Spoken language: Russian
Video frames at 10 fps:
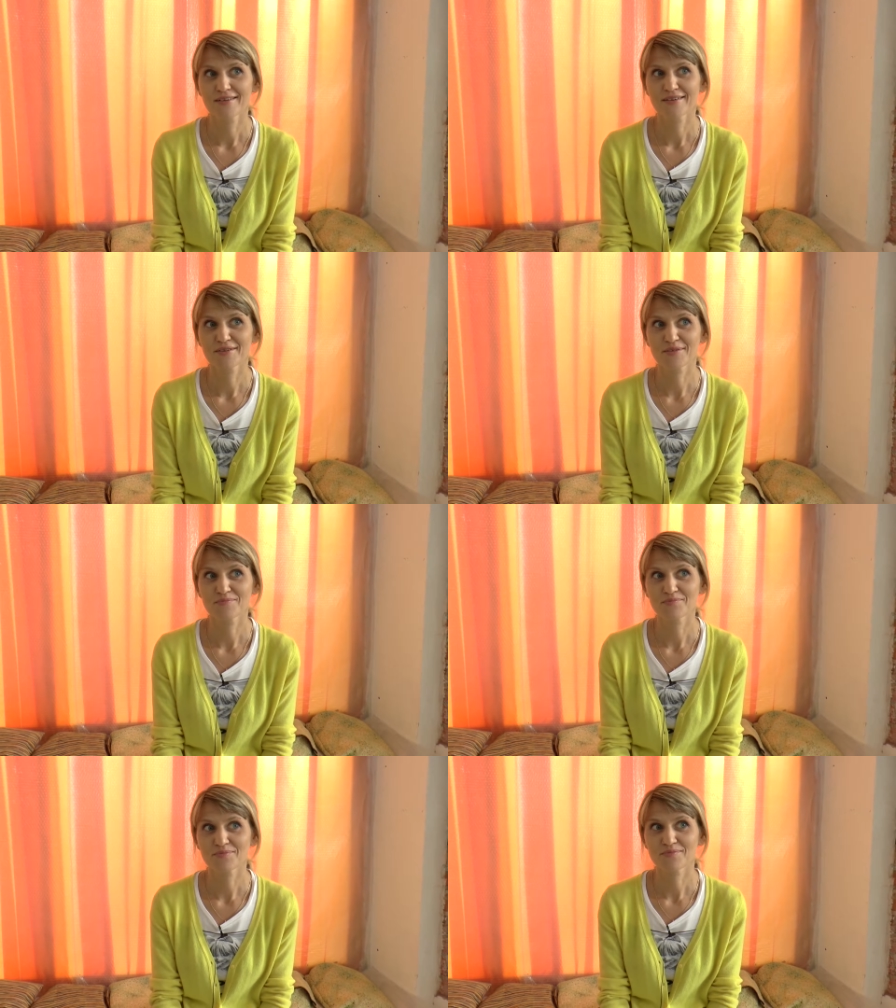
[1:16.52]
э,
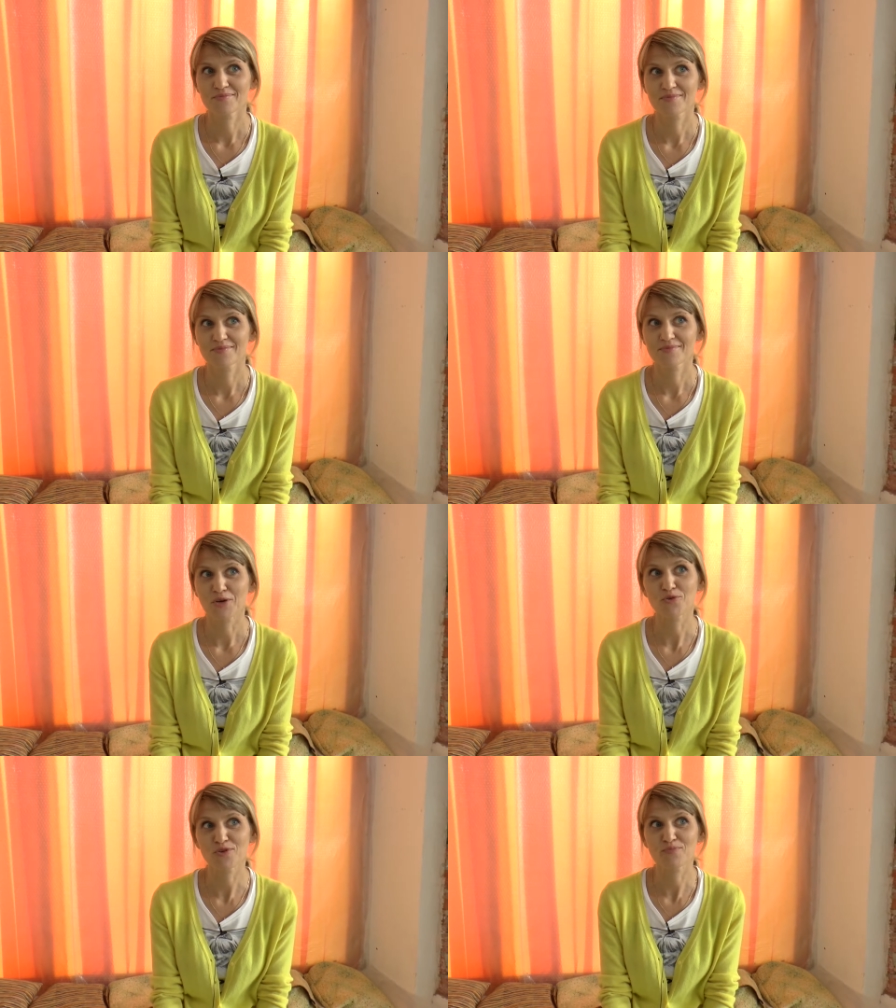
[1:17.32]

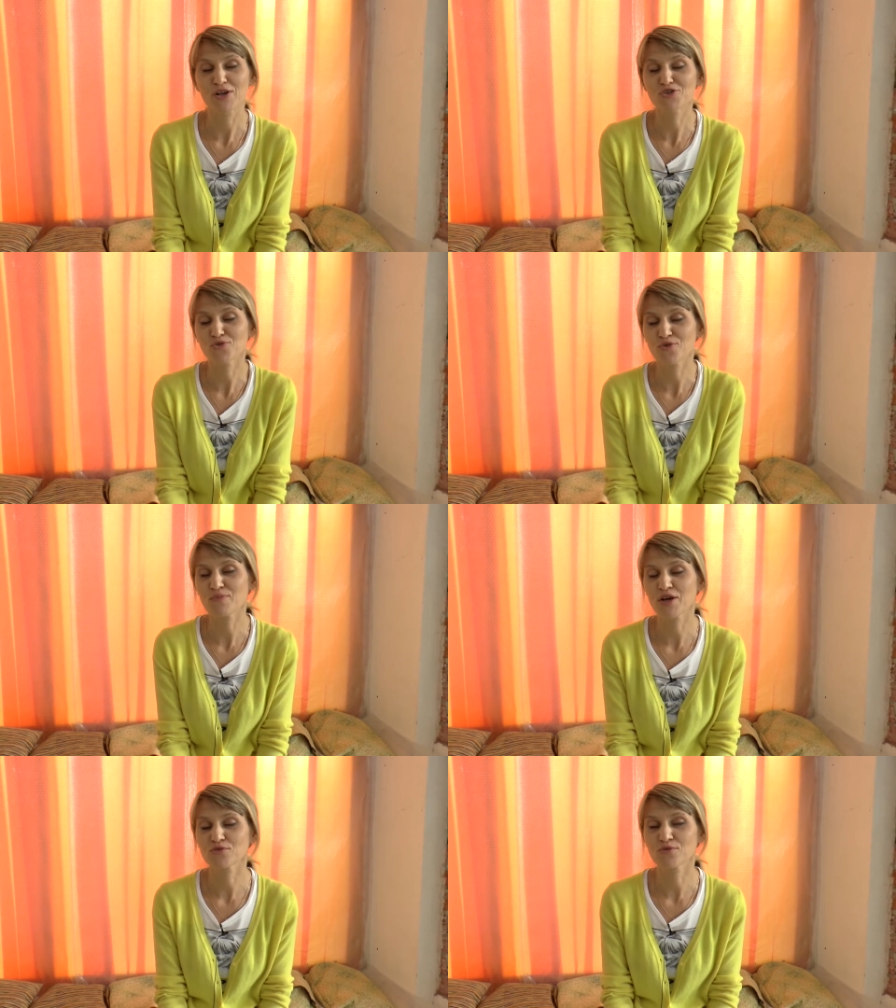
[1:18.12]
такое большое
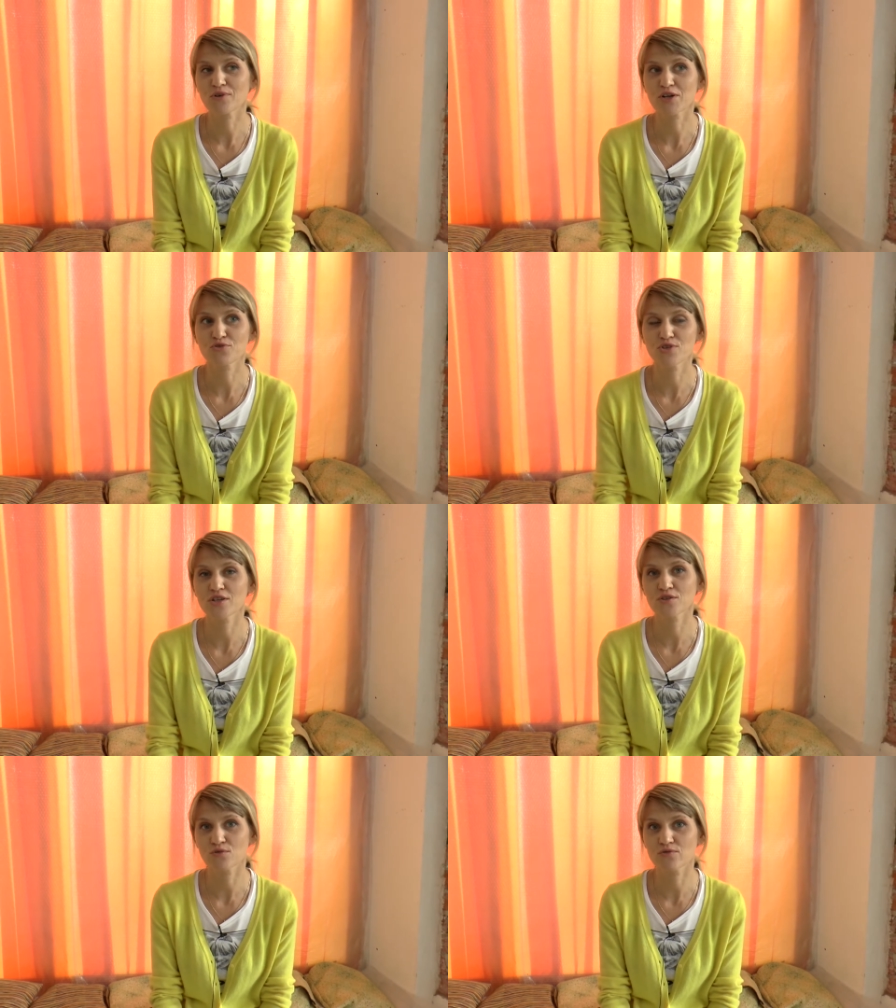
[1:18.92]
мое
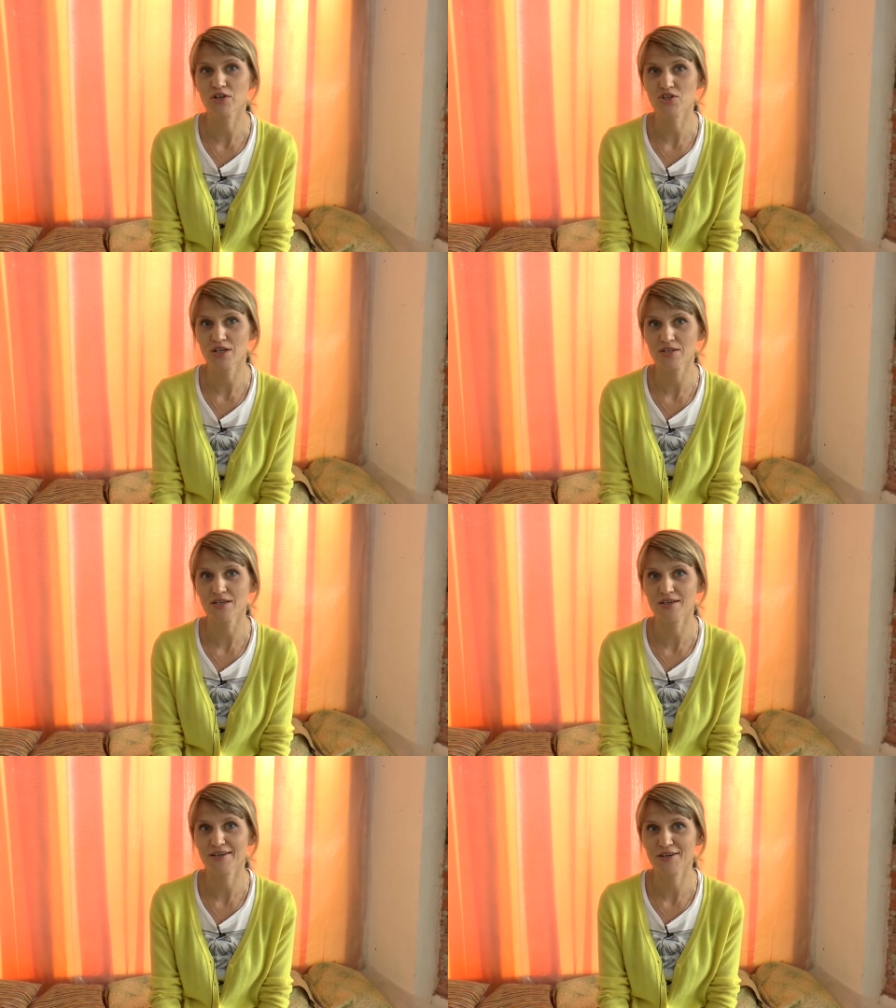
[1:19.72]
ощущение
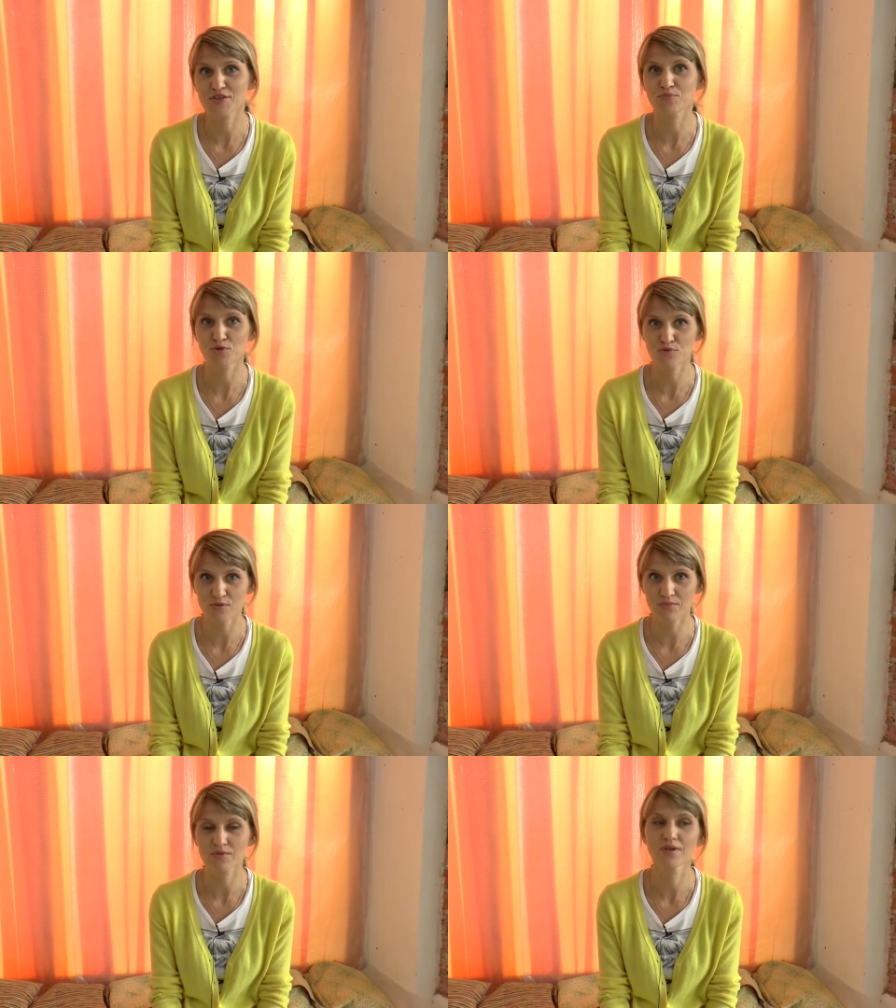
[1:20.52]
уважения к этим
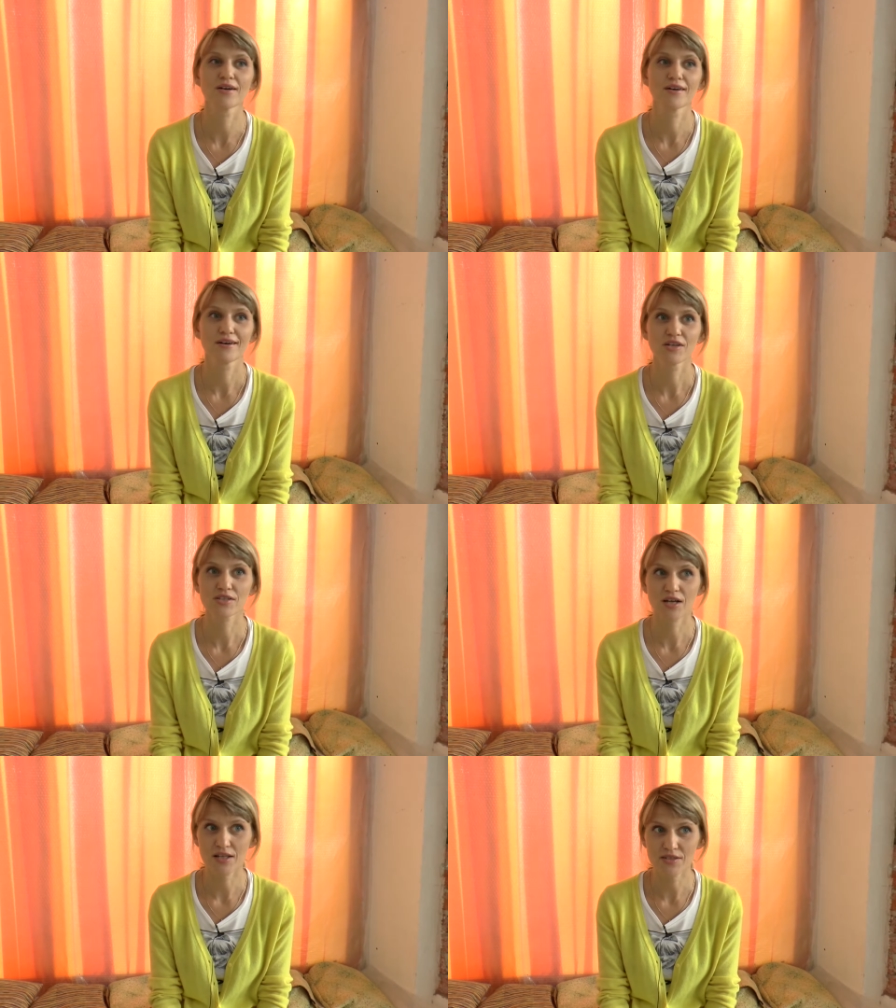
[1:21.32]
людям,
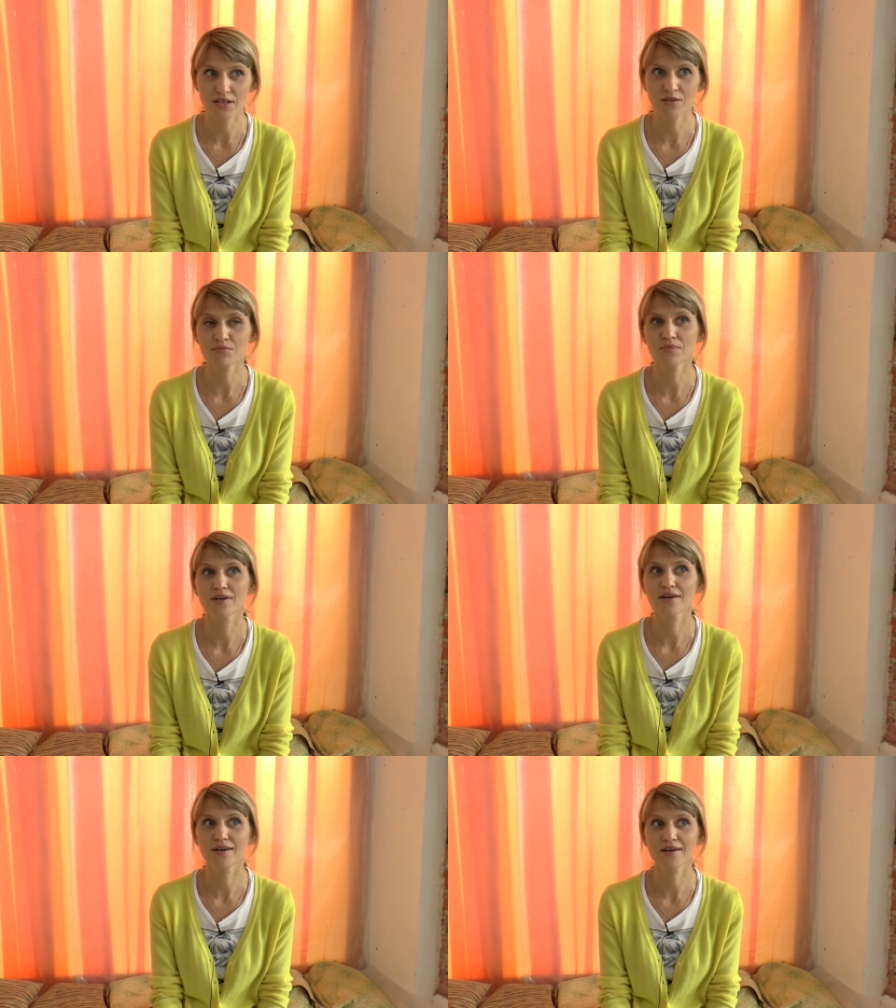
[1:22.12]
искателям,
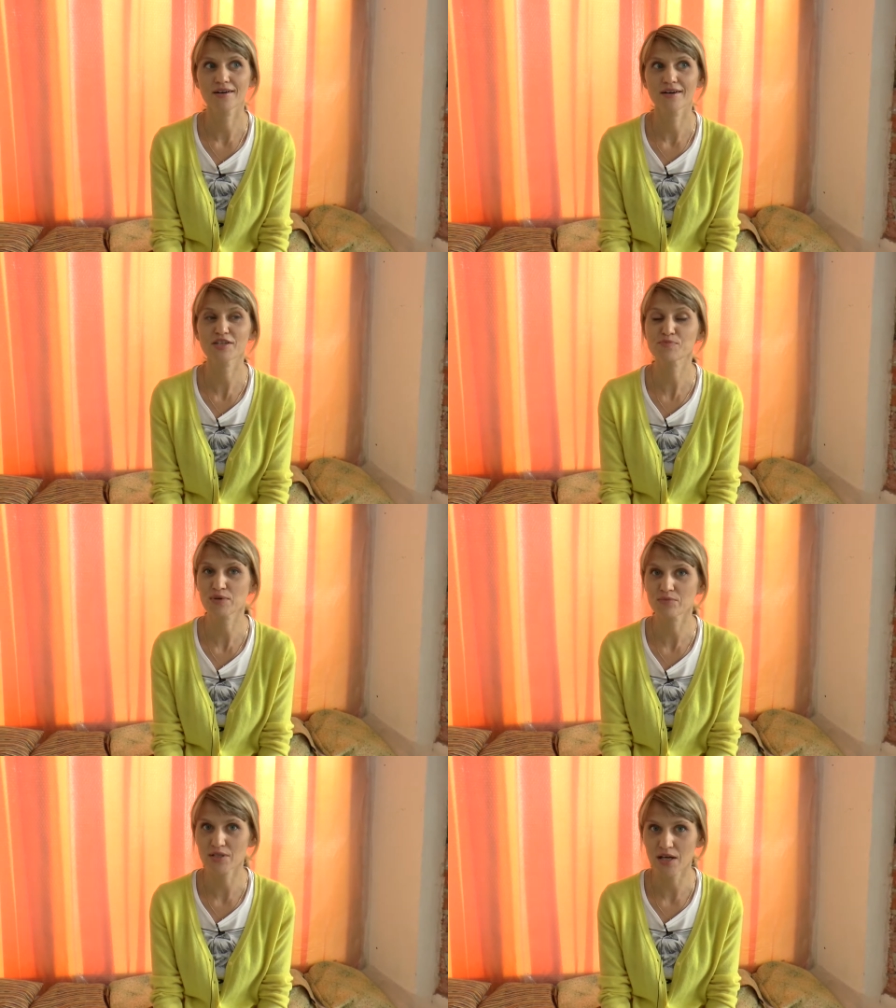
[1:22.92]
э,
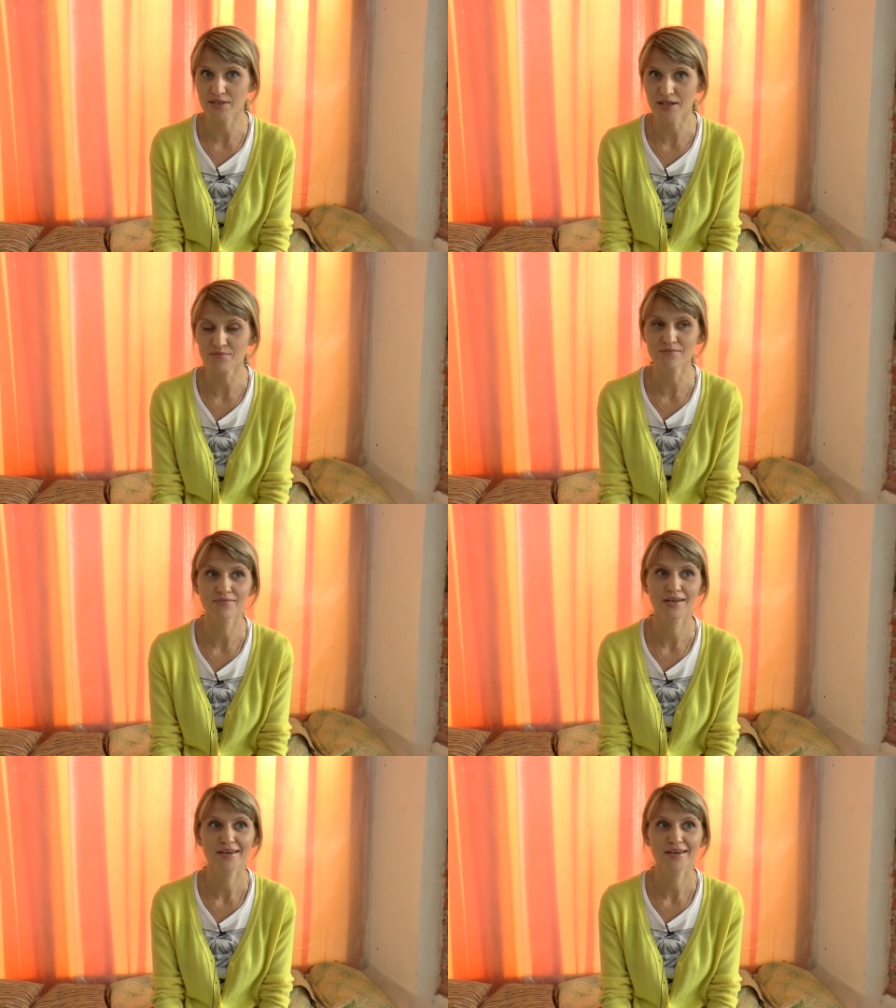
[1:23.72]
экспериментаторам,